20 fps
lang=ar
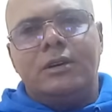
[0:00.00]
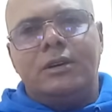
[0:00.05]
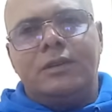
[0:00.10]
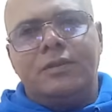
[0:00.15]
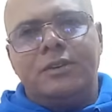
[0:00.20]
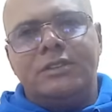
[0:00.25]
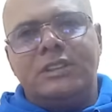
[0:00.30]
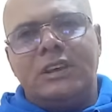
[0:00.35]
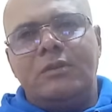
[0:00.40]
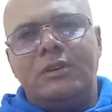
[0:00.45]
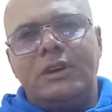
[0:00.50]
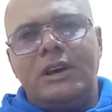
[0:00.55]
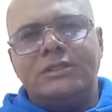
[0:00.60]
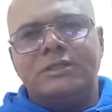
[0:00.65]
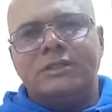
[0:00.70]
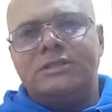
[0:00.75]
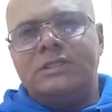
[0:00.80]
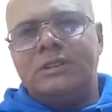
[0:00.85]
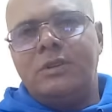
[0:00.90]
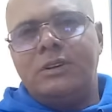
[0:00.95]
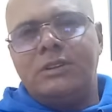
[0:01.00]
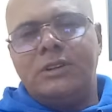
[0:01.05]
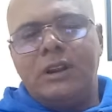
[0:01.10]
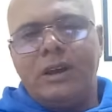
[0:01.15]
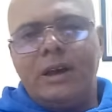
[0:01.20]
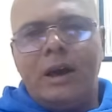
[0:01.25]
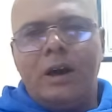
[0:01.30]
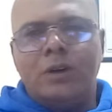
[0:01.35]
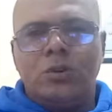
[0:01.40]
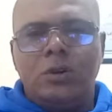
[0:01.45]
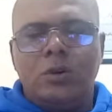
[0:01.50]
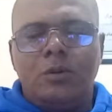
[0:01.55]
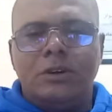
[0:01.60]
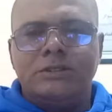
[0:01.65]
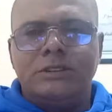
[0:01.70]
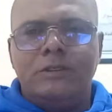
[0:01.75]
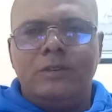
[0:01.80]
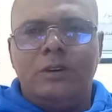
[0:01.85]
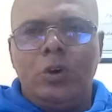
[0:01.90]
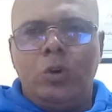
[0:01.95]
النظام الاساسي بدل القانون
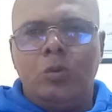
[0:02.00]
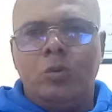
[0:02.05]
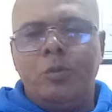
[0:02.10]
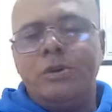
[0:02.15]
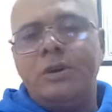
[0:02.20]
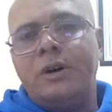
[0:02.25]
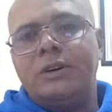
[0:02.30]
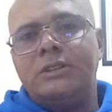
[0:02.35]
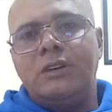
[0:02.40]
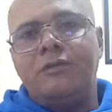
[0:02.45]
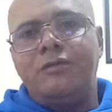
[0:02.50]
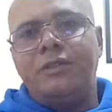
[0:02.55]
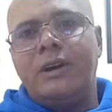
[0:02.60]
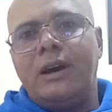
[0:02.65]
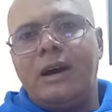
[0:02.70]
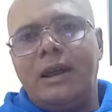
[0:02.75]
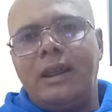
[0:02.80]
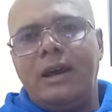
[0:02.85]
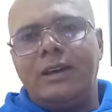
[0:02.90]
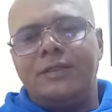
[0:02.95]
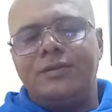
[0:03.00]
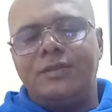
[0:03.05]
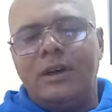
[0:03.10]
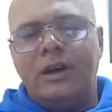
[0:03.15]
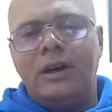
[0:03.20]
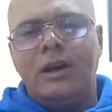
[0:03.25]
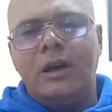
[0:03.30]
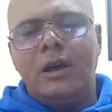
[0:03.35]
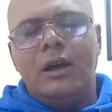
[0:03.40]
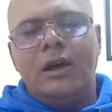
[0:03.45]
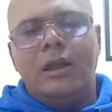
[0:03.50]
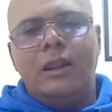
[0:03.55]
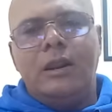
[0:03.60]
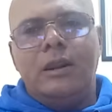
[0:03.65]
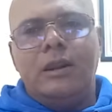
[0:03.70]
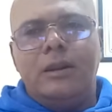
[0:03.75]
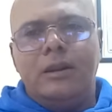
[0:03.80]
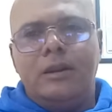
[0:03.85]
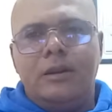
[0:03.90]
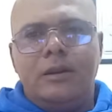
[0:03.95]
الوظيفه العموميه وهذا فيه خرق حتى
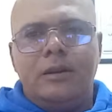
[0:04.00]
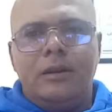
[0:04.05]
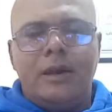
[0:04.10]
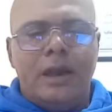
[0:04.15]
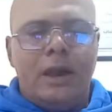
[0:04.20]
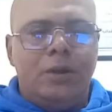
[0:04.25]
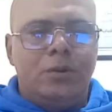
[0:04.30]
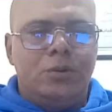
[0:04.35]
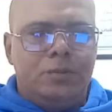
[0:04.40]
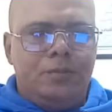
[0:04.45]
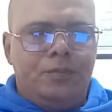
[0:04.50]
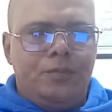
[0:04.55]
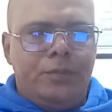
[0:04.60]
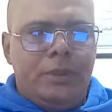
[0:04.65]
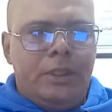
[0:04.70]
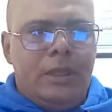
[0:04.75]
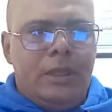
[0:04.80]
القانون